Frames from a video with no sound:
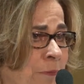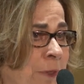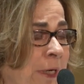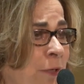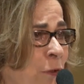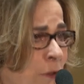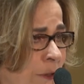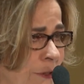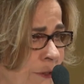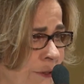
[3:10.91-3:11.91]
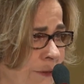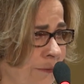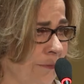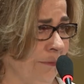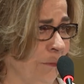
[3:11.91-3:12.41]
para nós,
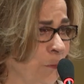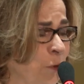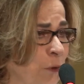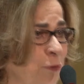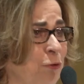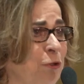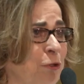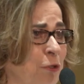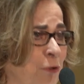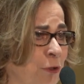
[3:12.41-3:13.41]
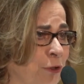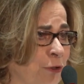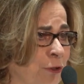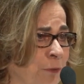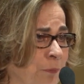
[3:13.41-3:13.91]
muitos de
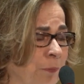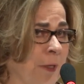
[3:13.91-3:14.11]
nós,